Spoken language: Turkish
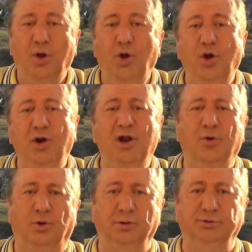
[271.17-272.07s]
Öyle
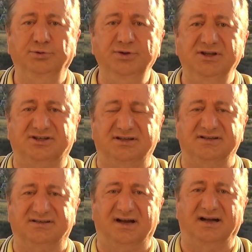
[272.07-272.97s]
olduğu için
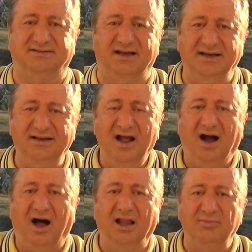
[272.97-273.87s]
zaten
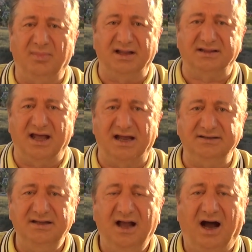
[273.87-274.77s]
Almanlar
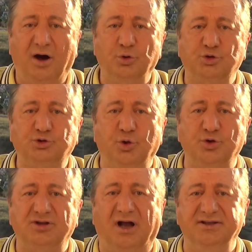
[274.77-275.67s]

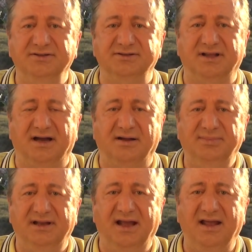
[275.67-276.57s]
Ağustos ayında
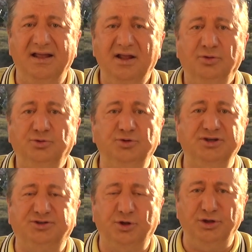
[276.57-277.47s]
bile
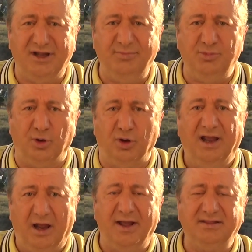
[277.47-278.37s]
turist göndermiyor.
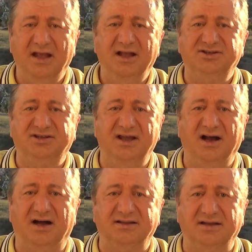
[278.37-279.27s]
Evet,
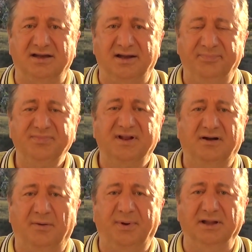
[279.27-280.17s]
seyahata
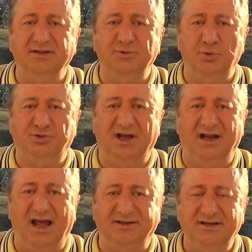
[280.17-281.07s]
kapalı
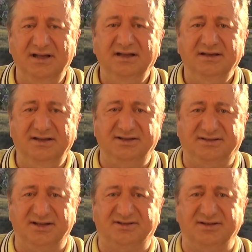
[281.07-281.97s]
ülkeler
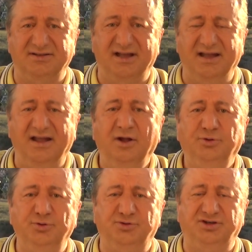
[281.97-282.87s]
listesinde
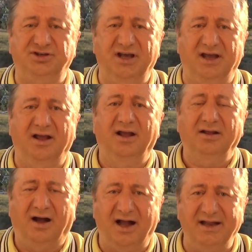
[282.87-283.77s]
Türkiye
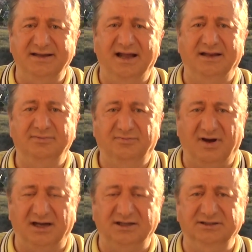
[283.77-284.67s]
aynen
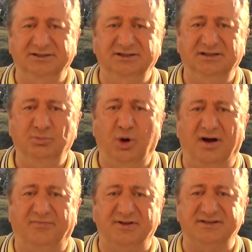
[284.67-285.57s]
varlığını
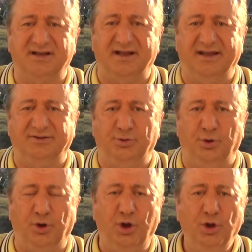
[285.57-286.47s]
muhafaza
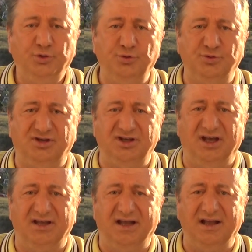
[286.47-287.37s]
ediyor.
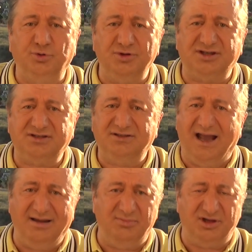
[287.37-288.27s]
Türkiye'ye turist
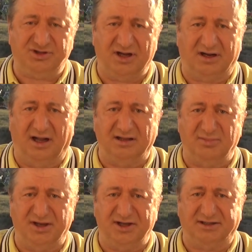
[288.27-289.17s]
gelmeyecek
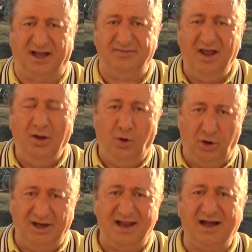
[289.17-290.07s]
Almanya'dan.
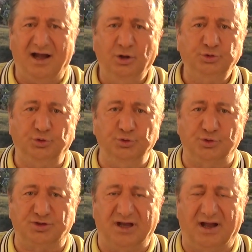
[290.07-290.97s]
Öyle ya
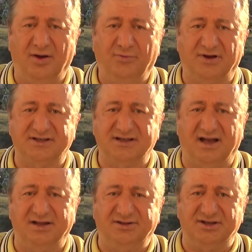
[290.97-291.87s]
Tunus'a,
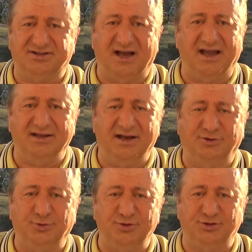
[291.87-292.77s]
Fas'a, Cezayir'e
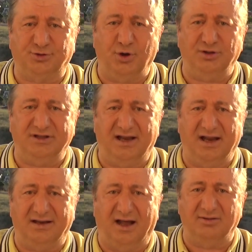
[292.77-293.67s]
turist
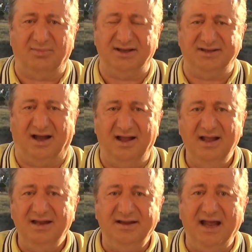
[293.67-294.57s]
gönderen Almanya
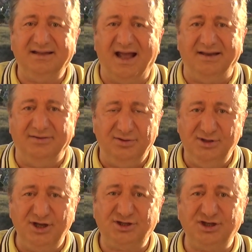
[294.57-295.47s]
neden,
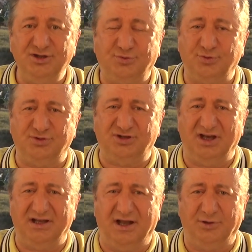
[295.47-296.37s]
niçin
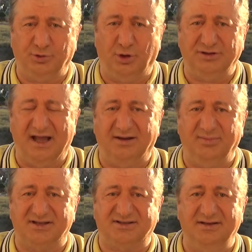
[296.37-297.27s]
Türkiye'ye
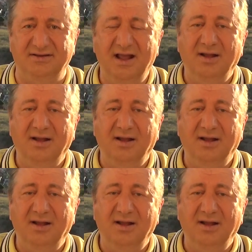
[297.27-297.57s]
göndermesin?